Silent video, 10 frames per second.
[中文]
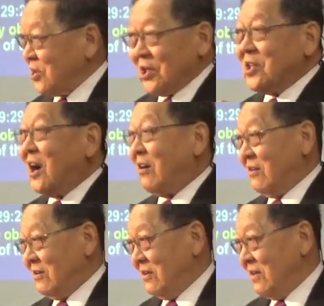诀窍，
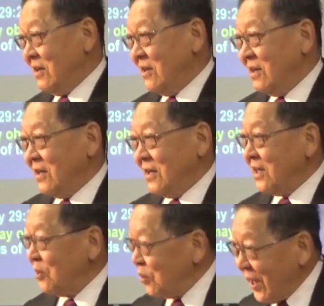一
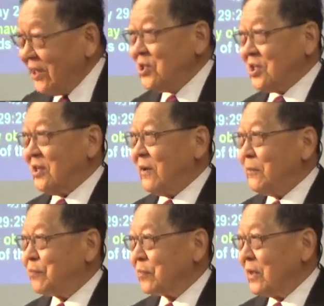个原则，
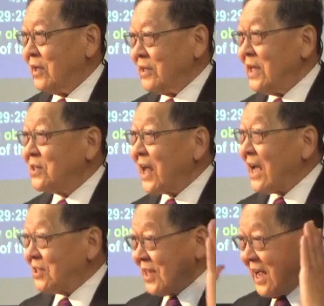愿
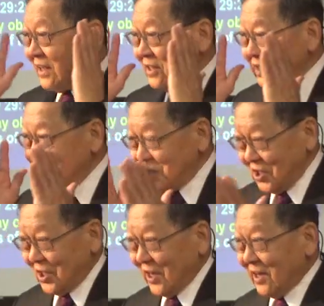大家
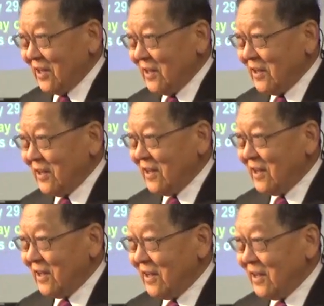记得。
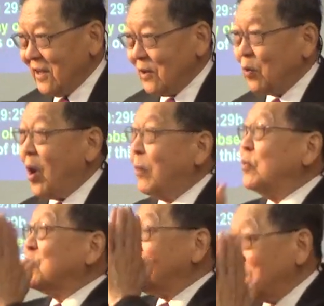我
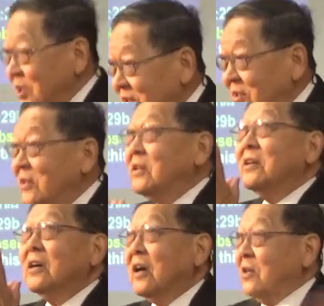不知
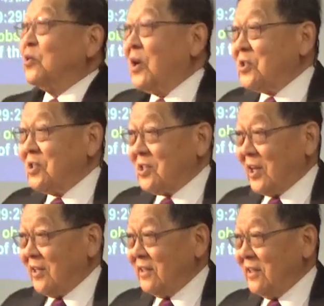很多事
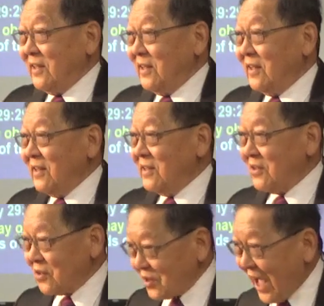情，
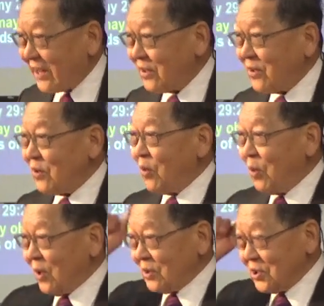但
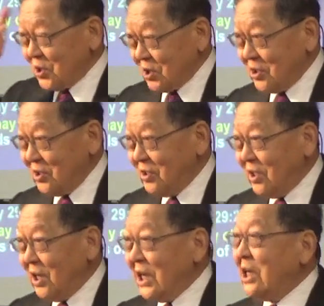我知
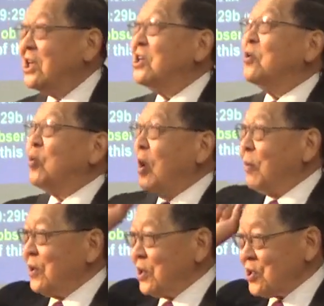我
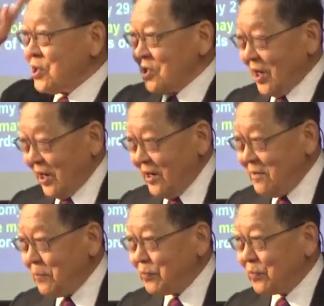们的
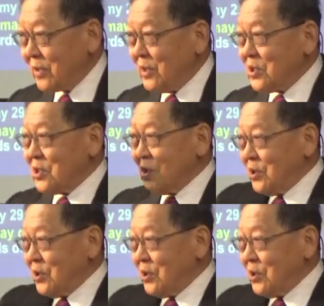神。是